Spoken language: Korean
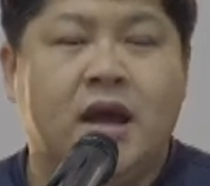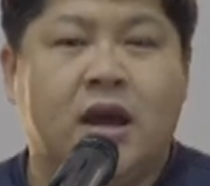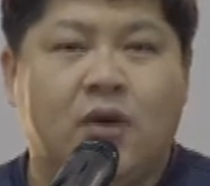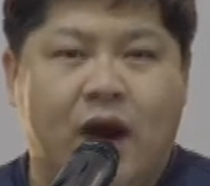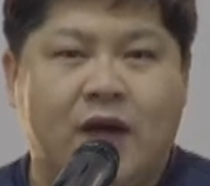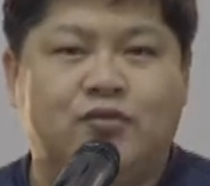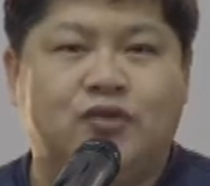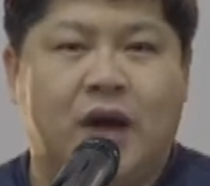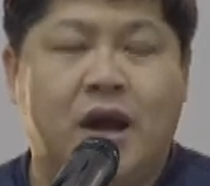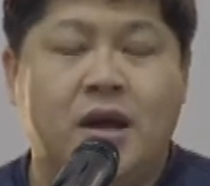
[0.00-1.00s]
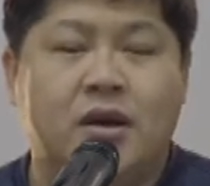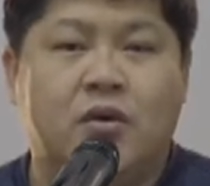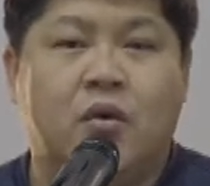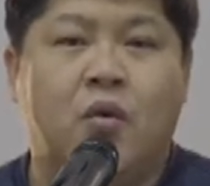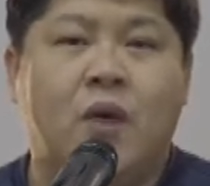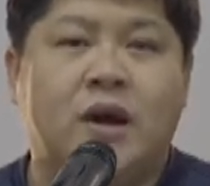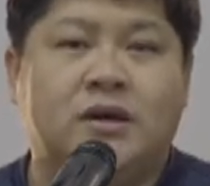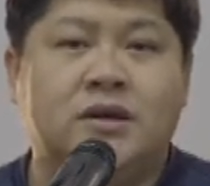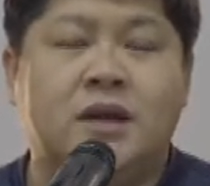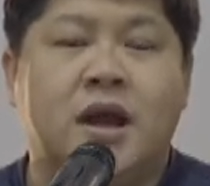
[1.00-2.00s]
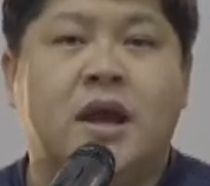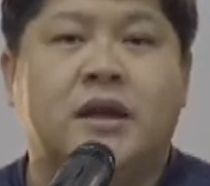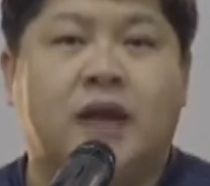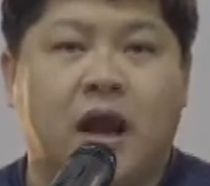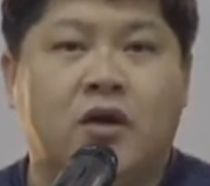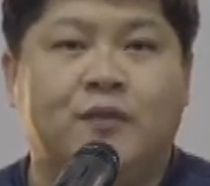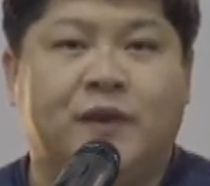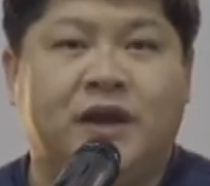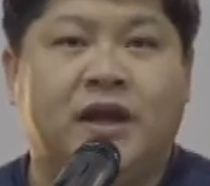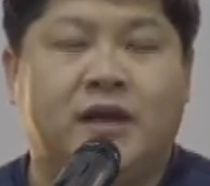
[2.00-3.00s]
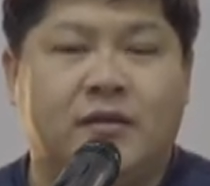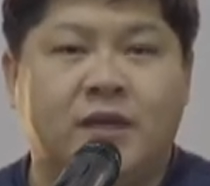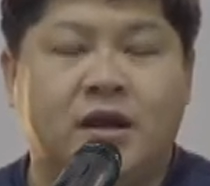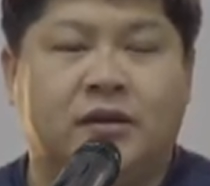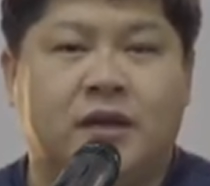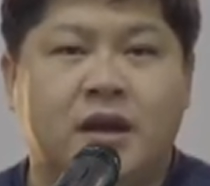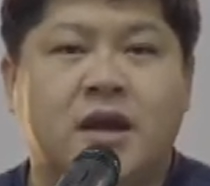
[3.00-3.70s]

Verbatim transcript: 과부나 고아를 괴롭히게 되면